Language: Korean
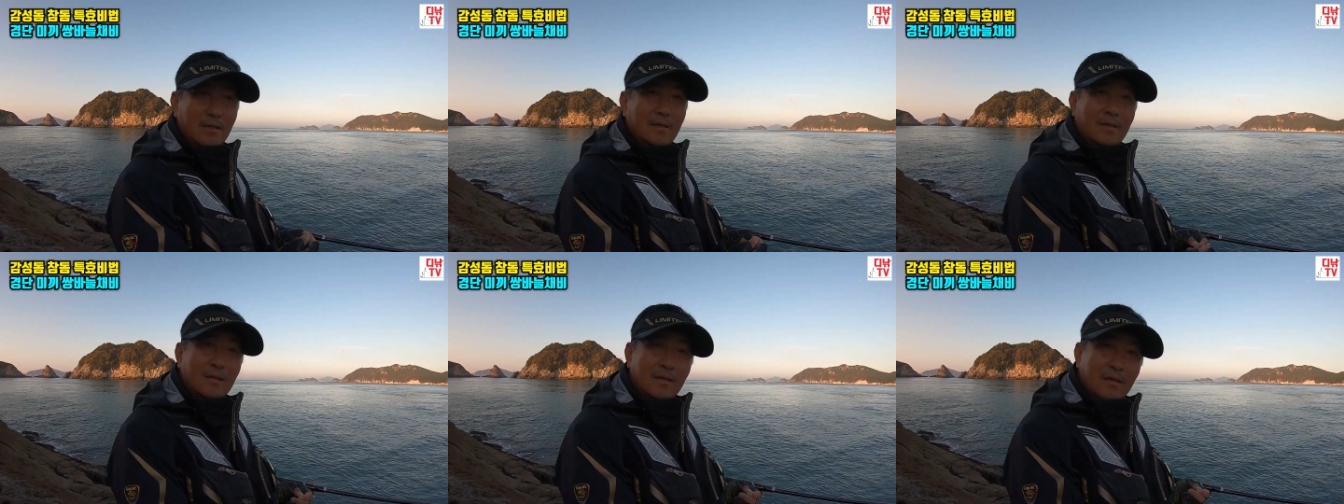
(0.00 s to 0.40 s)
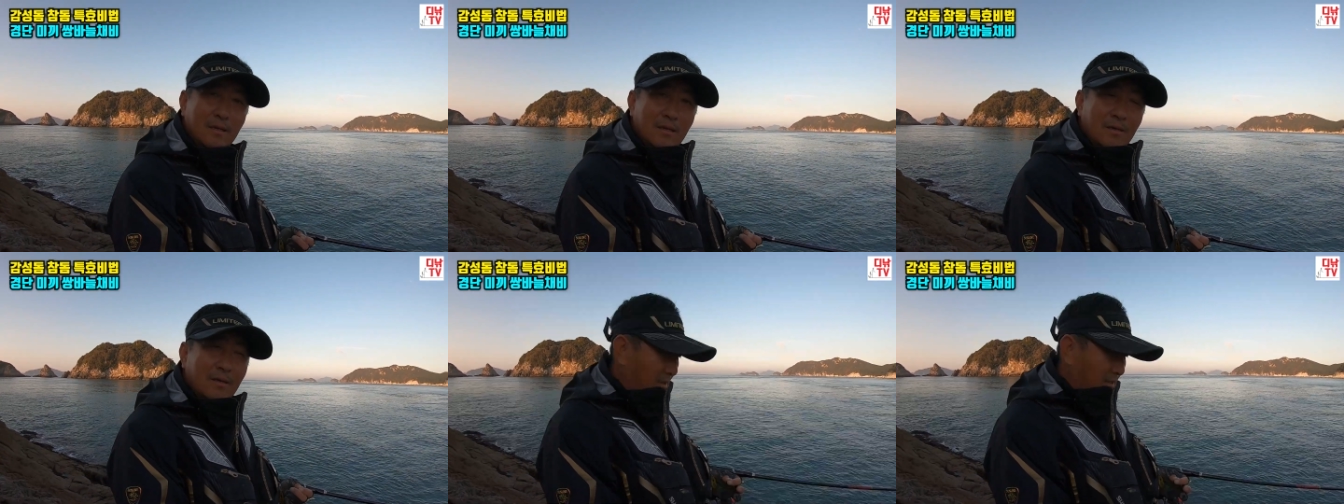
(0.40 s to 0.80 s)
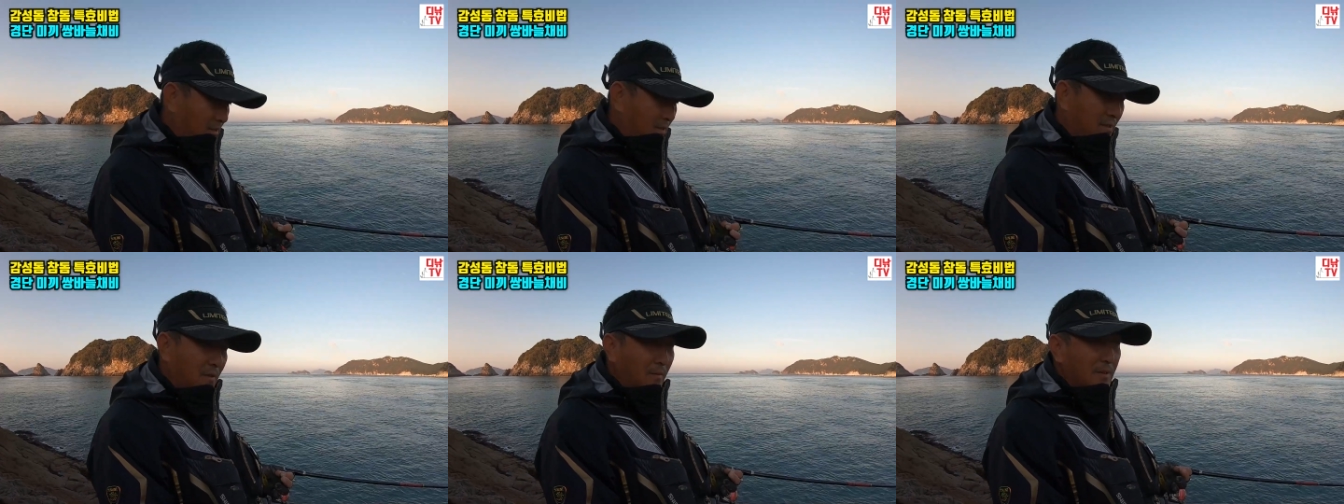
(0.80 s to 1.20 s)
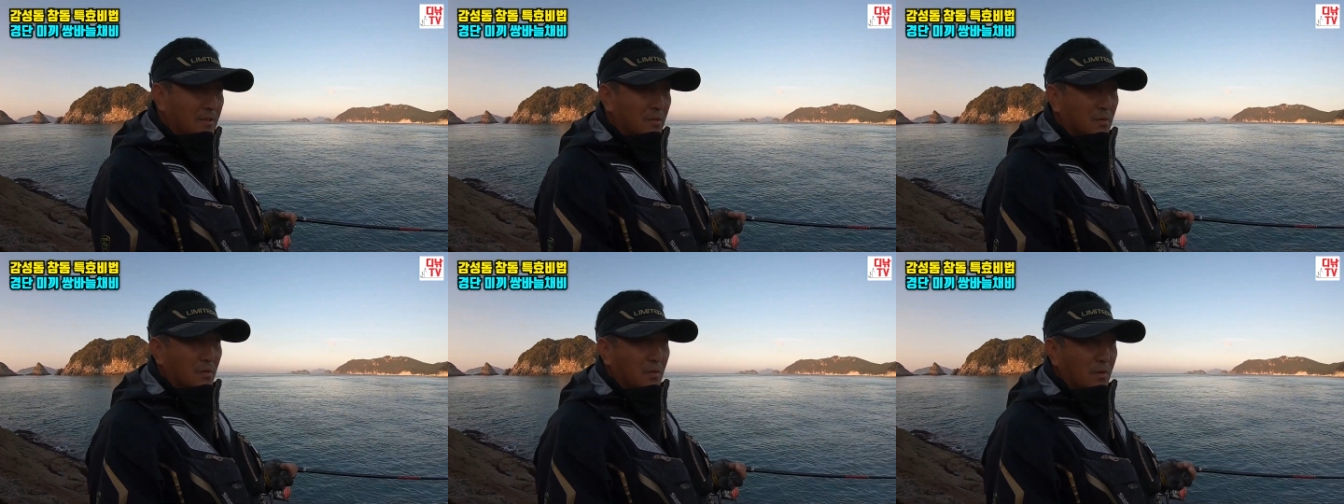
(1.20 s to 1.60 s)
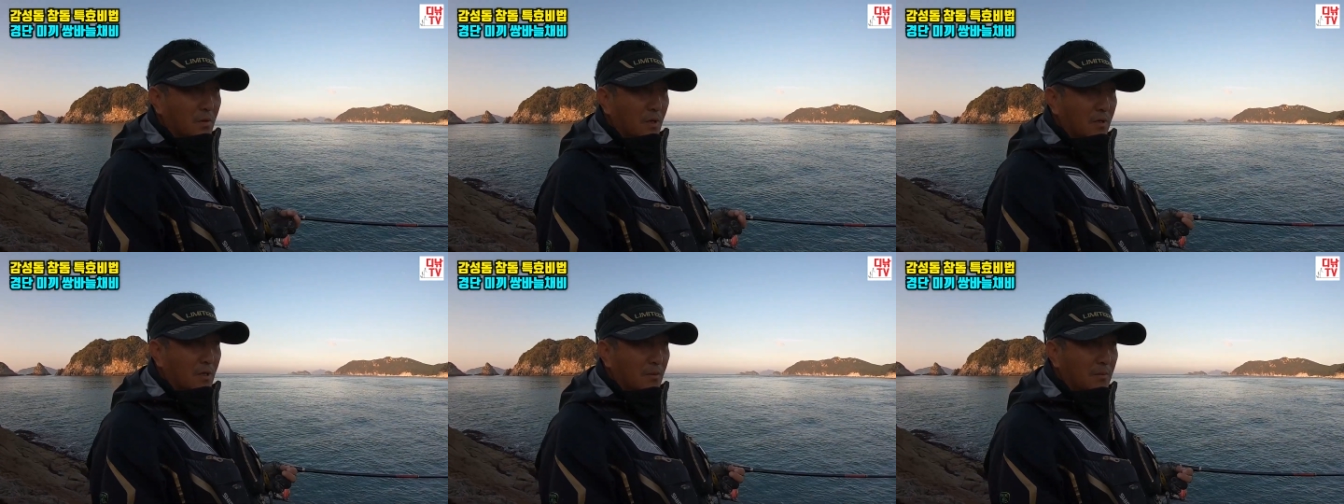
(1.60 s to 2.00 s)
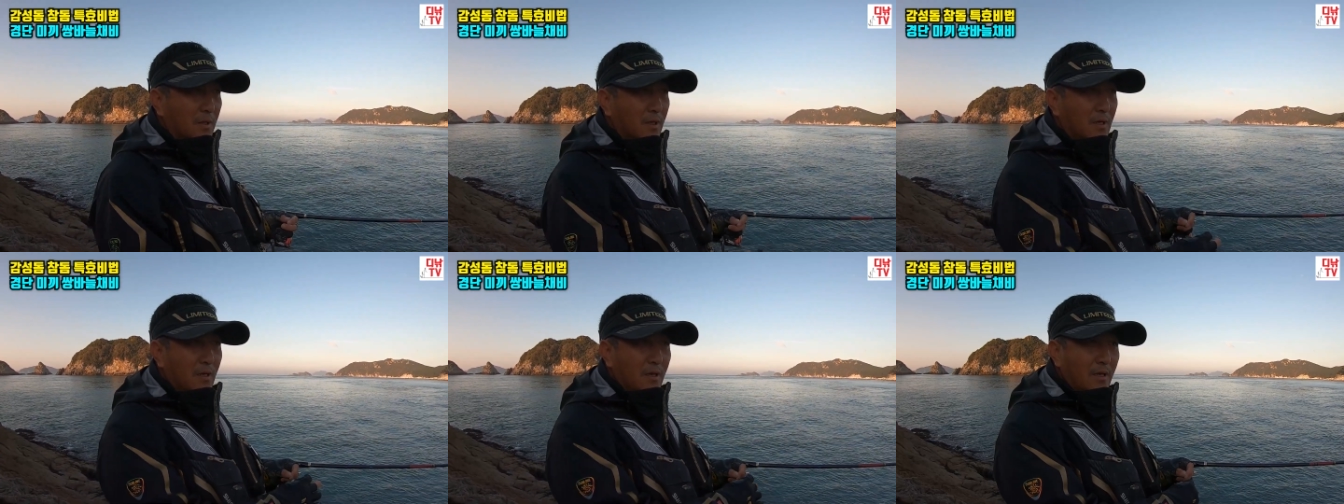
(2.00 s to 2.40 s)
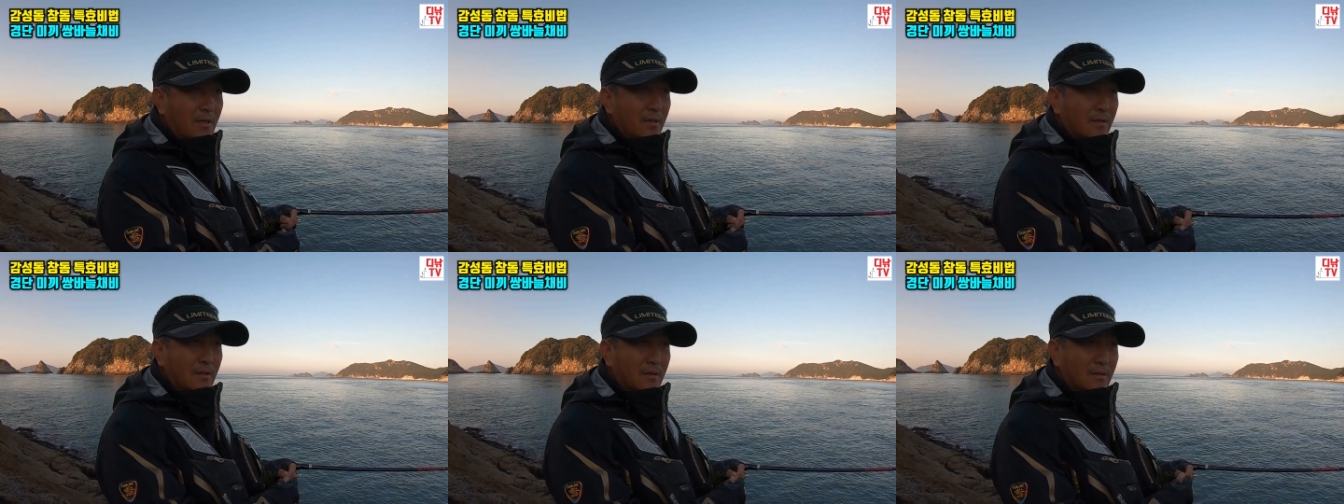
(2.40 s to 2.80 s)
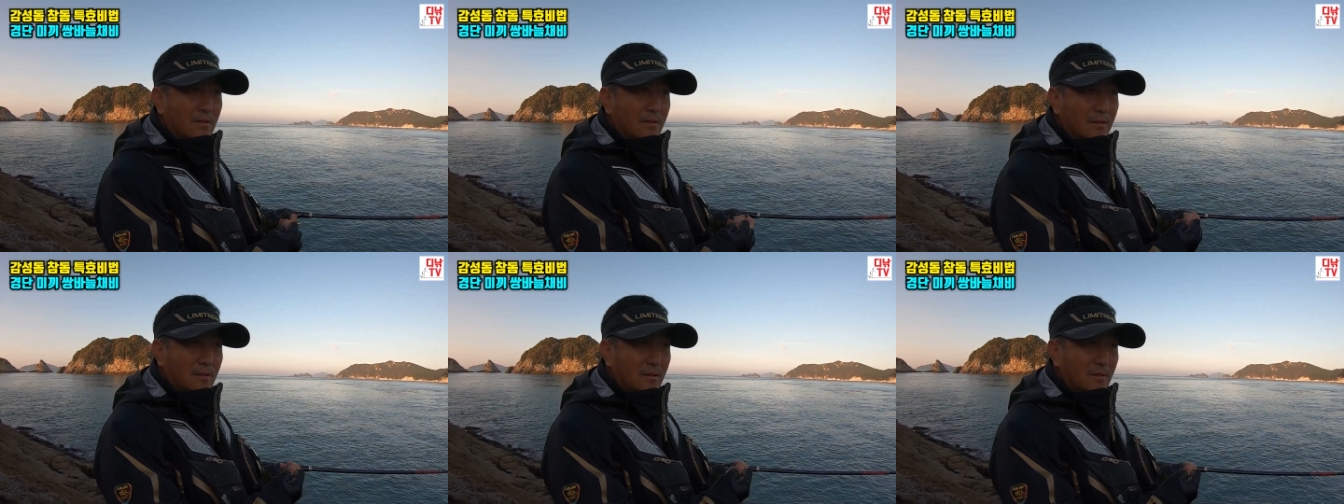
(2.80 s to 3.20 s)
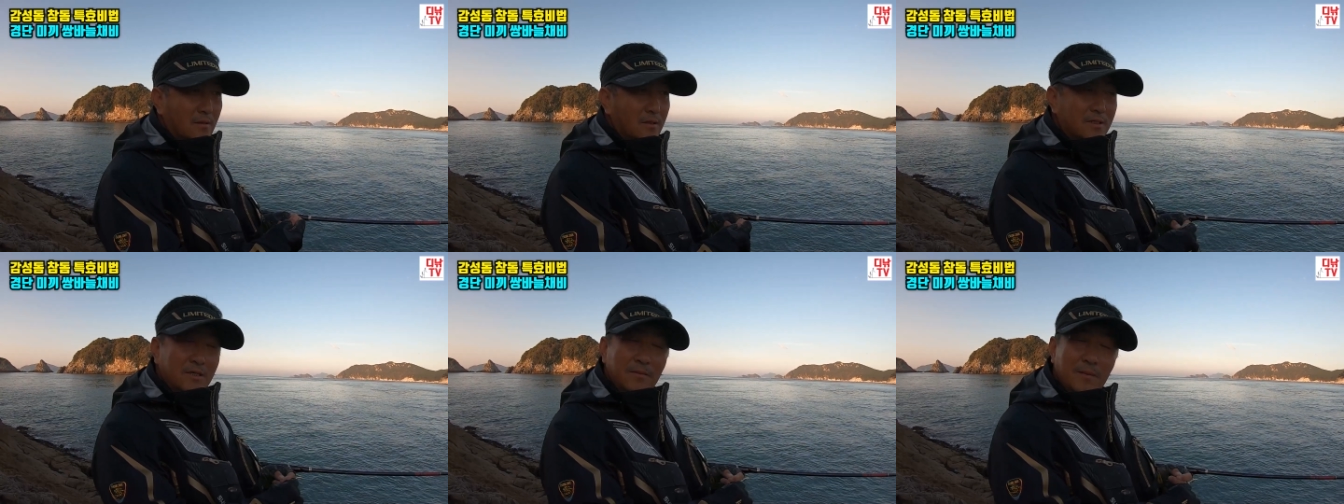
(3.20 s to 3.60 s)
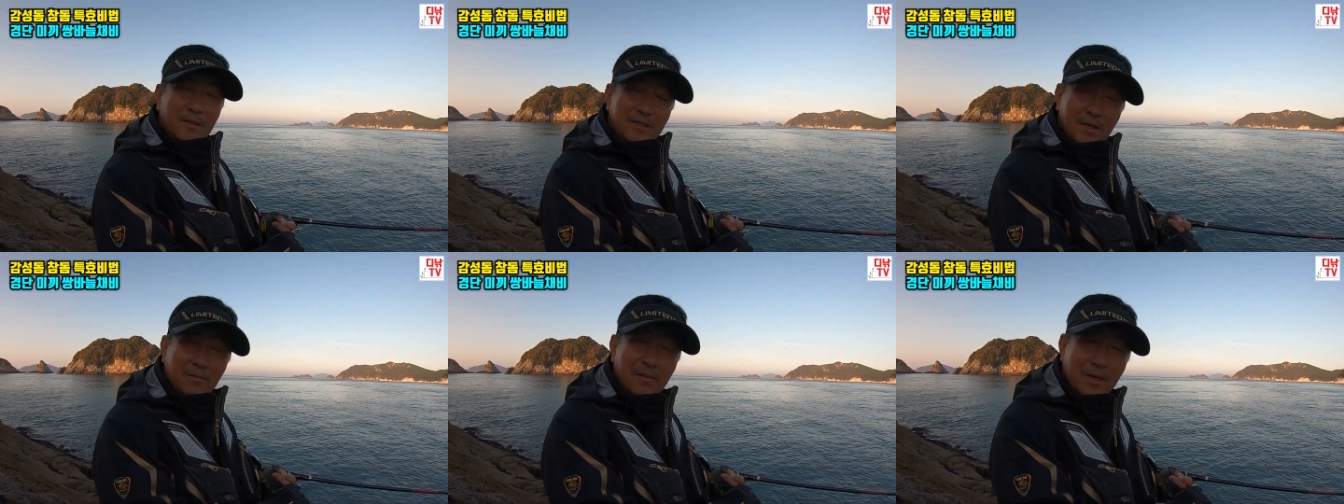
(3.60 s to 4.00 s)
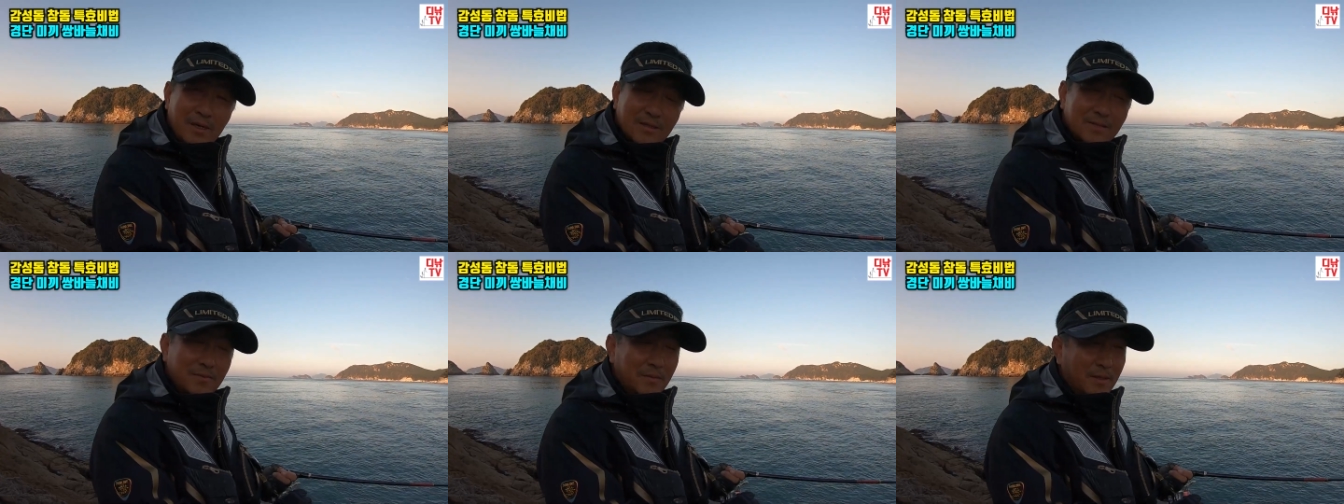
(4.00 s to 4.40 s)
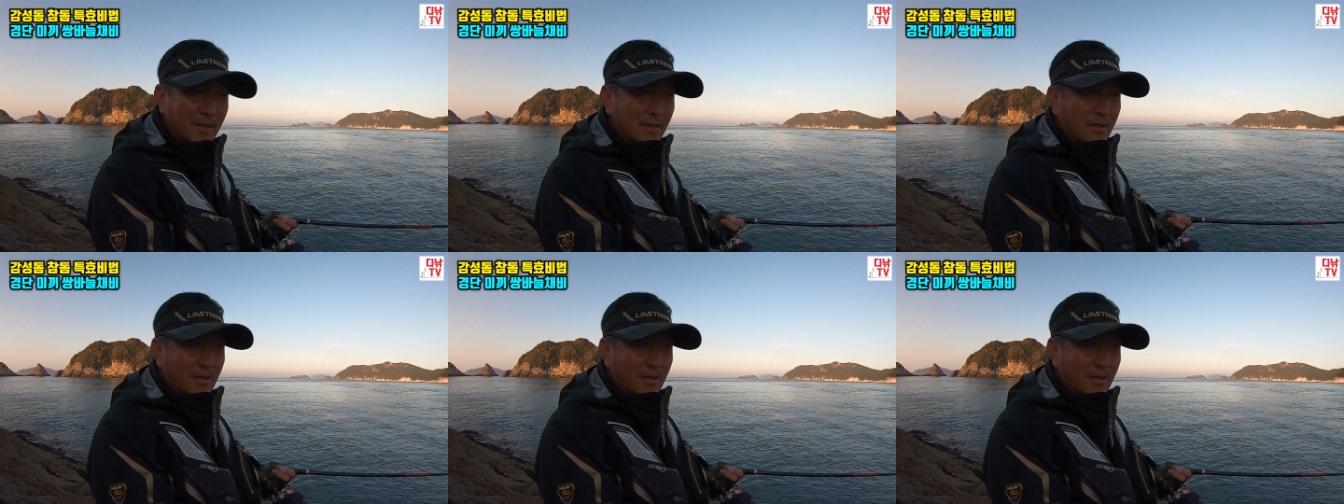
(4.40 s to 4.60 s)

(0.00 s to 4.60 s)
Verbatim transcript: 네. 아, 처음에 저도 경단 미끼에 대한 그 의심이 참 많았습니다.